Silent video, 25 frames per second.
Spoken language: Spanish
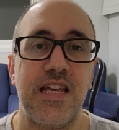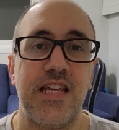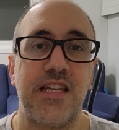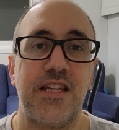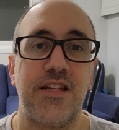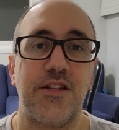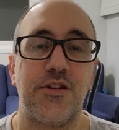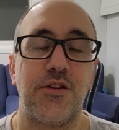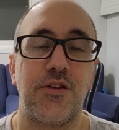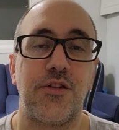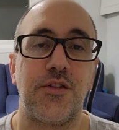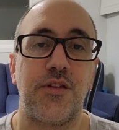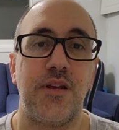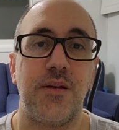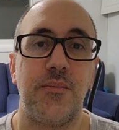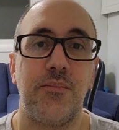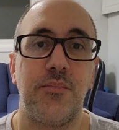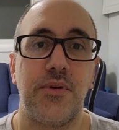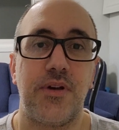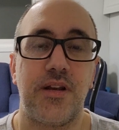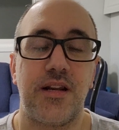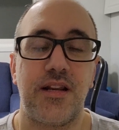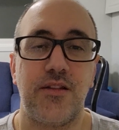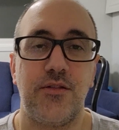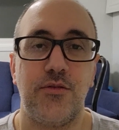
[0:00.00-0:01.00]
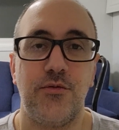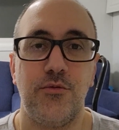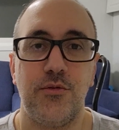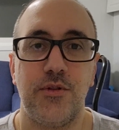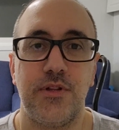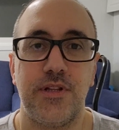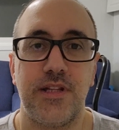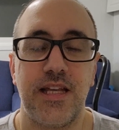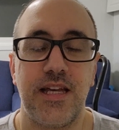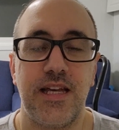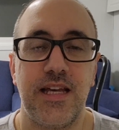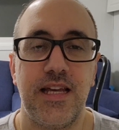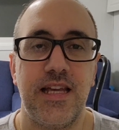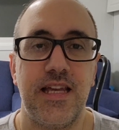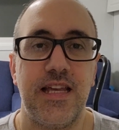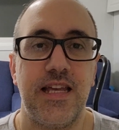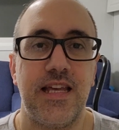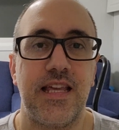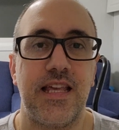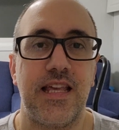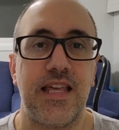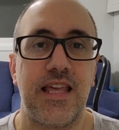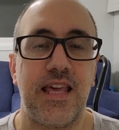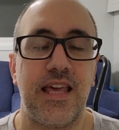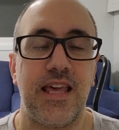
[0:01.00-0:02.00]
Y entonces después resulta
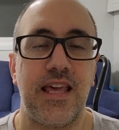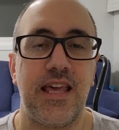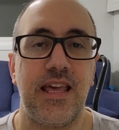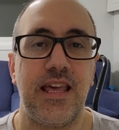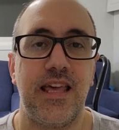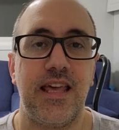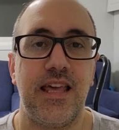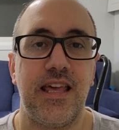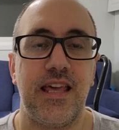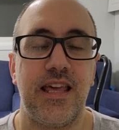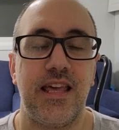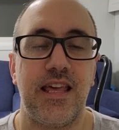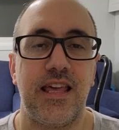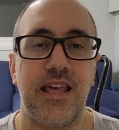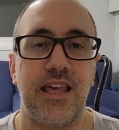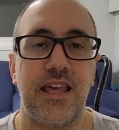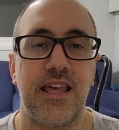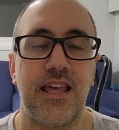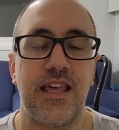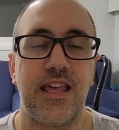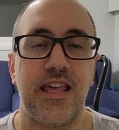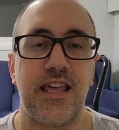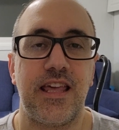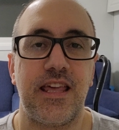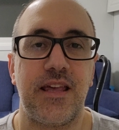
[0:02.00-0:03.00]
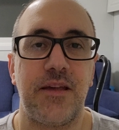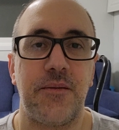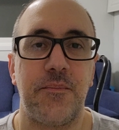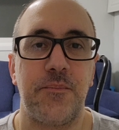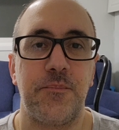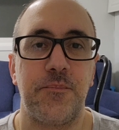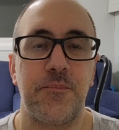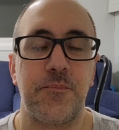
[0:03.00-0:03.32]
que eh,